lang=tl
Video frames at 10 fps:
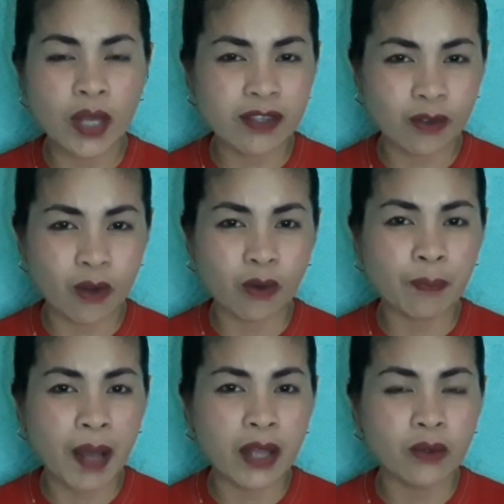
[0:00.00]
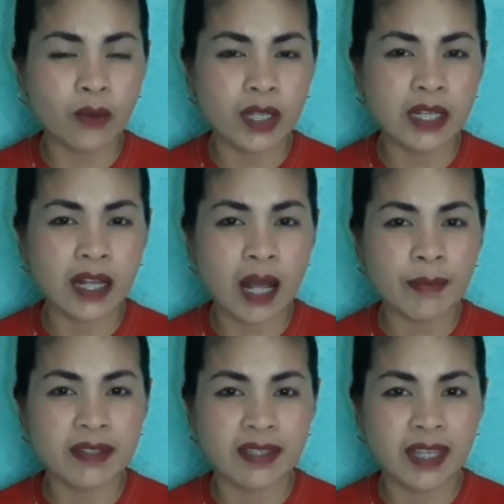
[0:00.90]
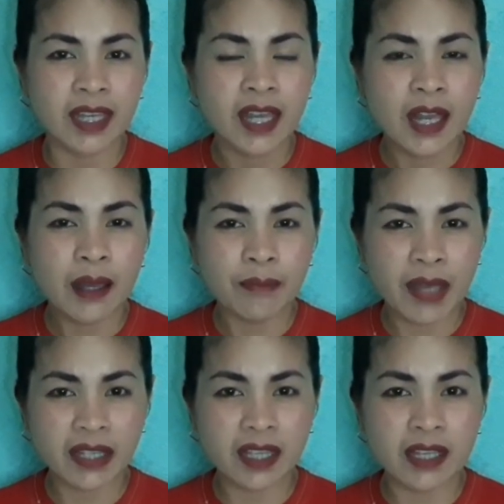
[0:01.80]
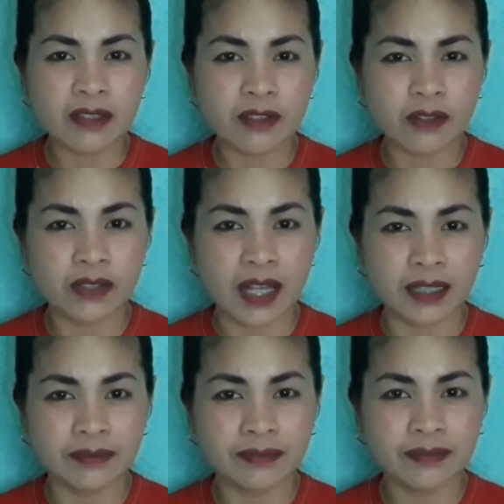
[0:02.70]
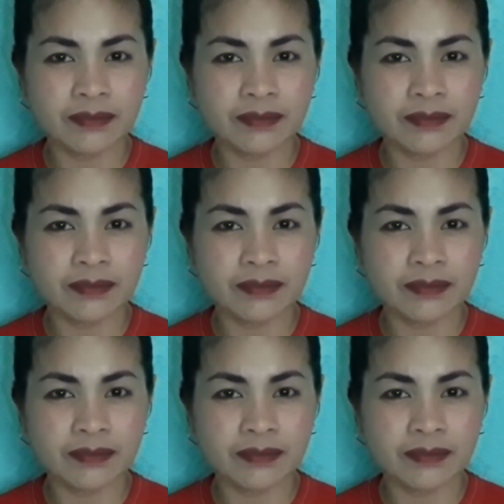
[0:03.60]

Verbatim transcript: ways ko kung paano ko ginagamit si baking soda.